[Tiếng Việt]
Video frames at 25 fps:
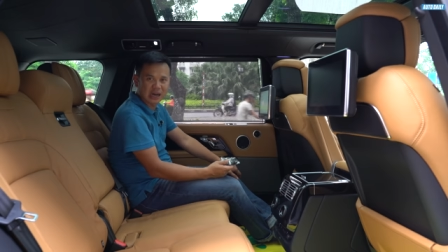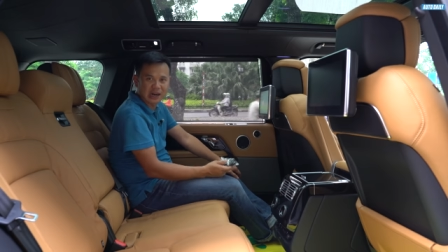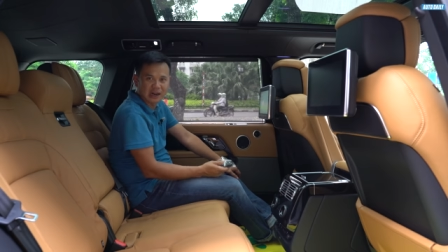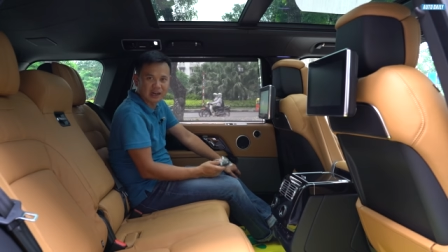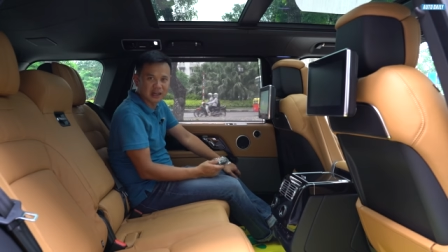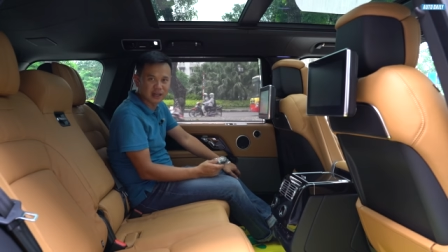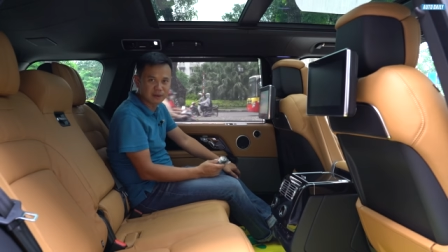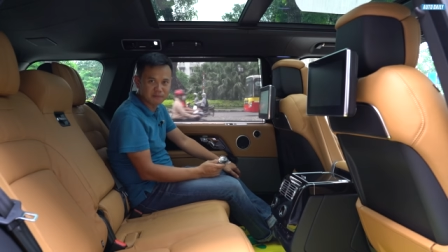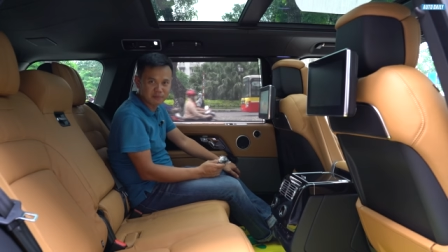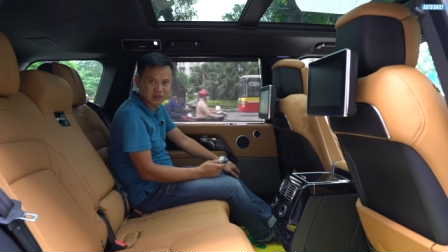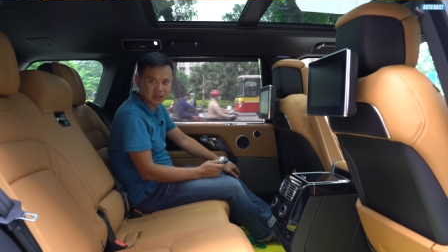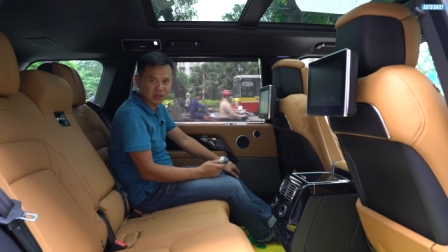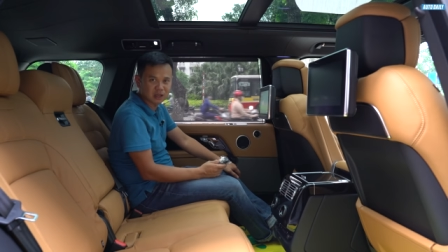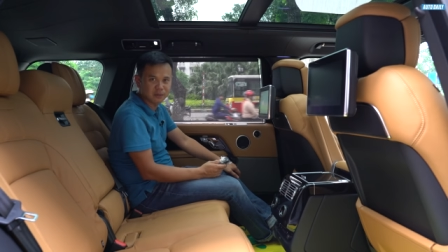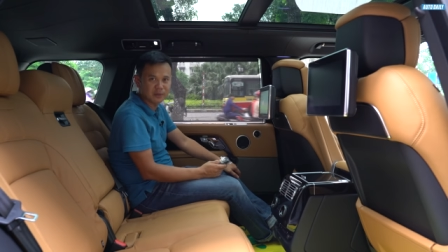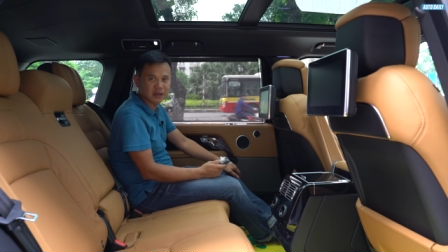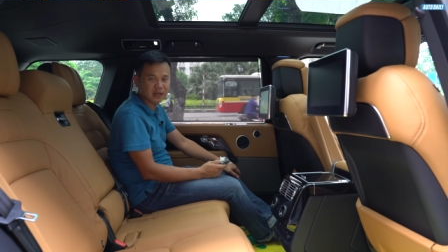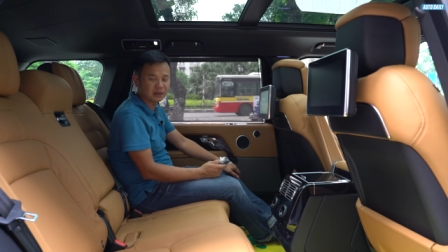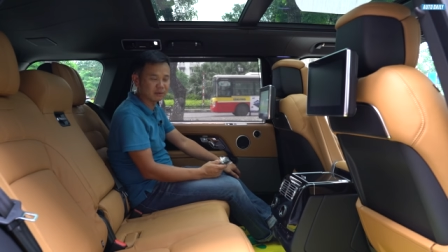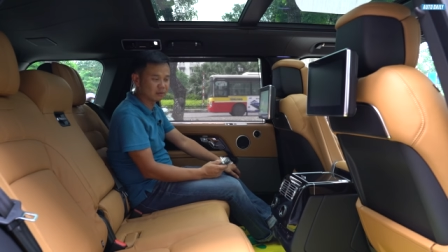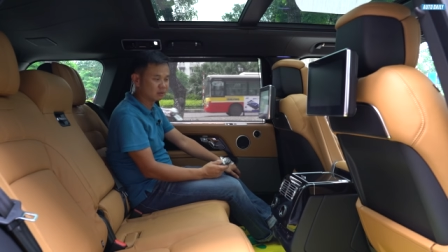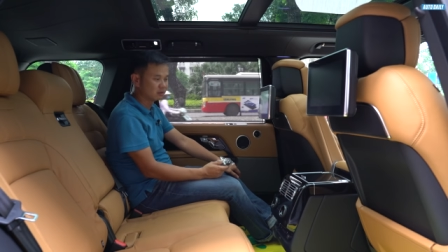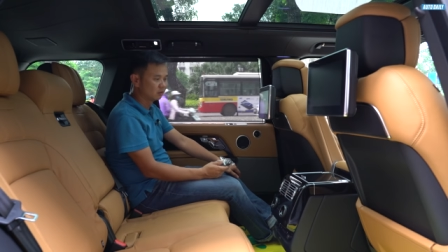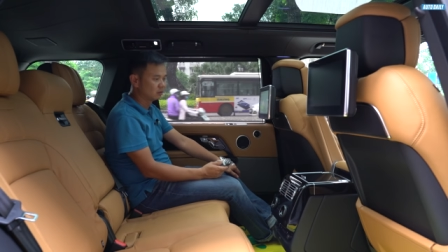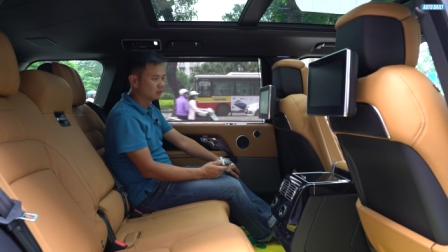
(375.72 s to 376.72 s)
đẳng cấp nha các
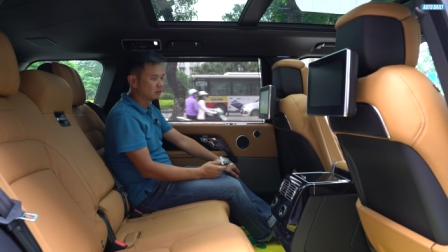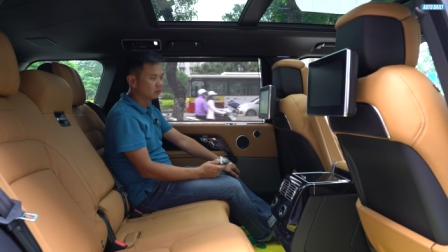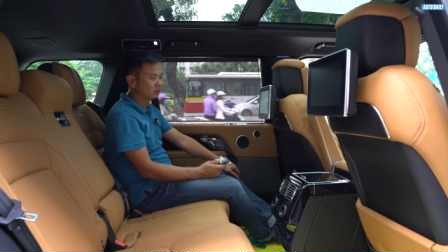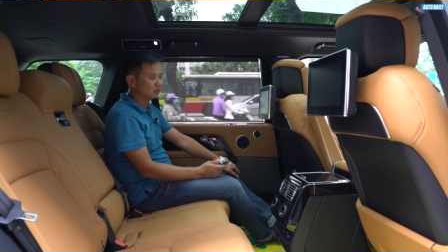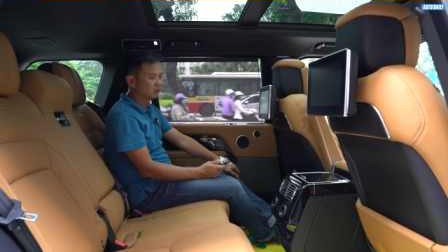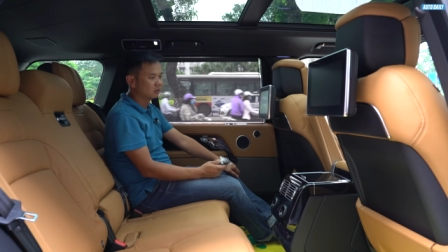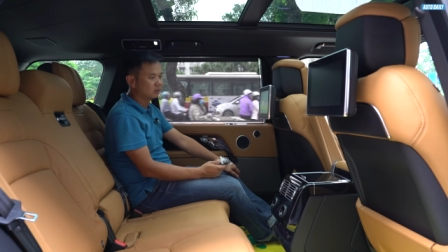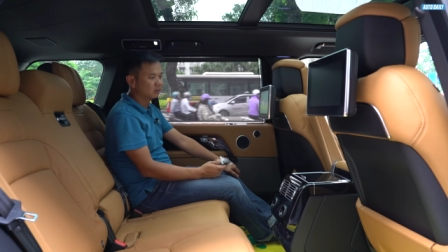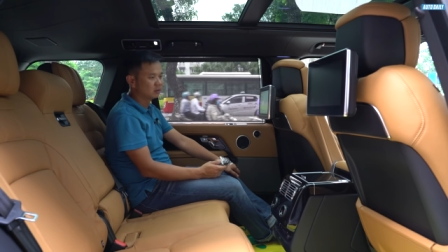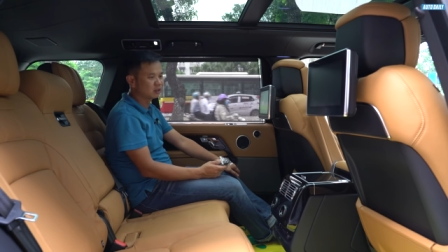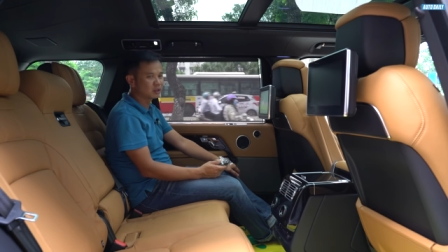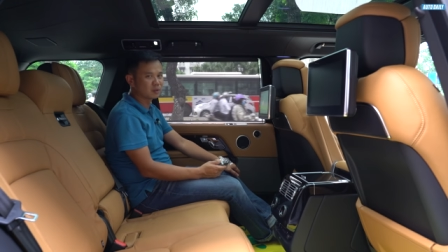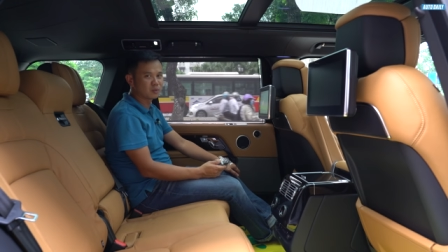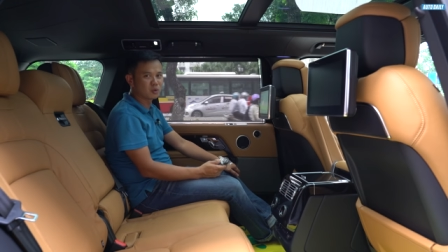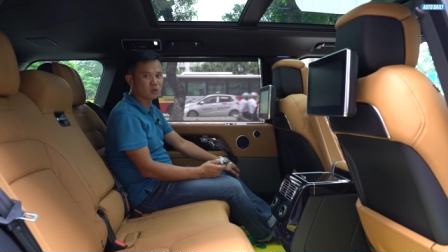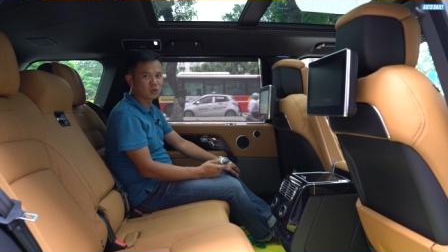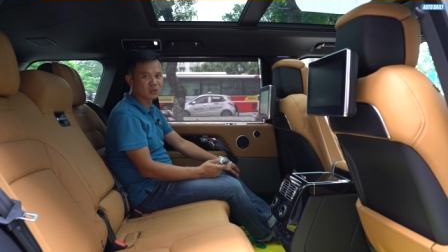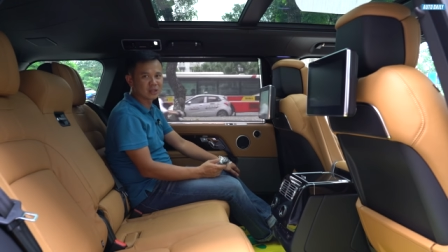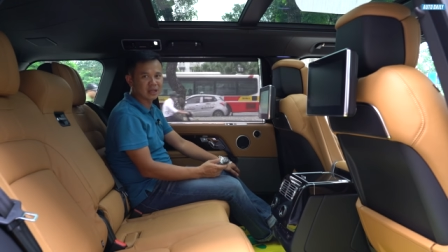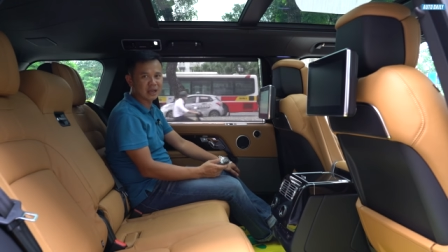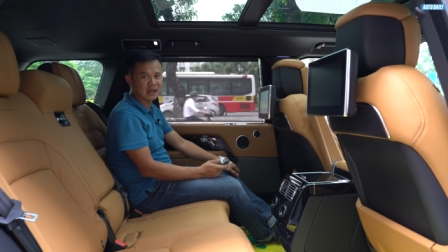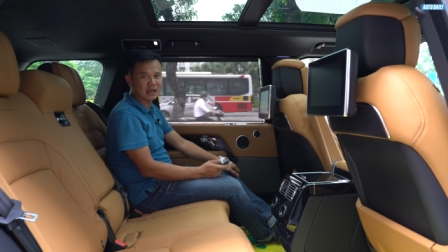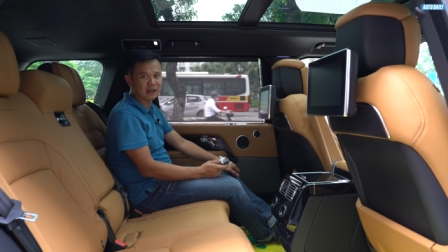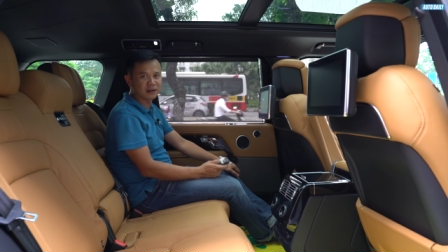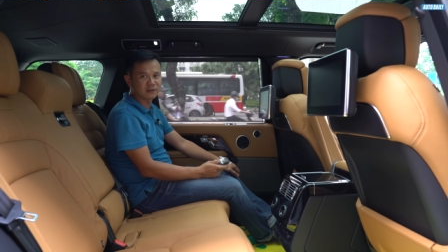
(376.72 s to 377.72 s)
bạn những cái bộ
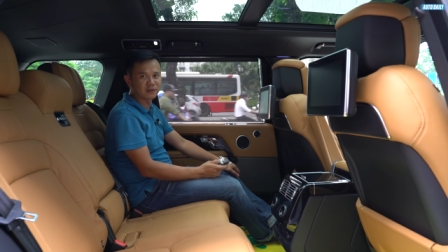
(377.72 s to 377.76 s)
da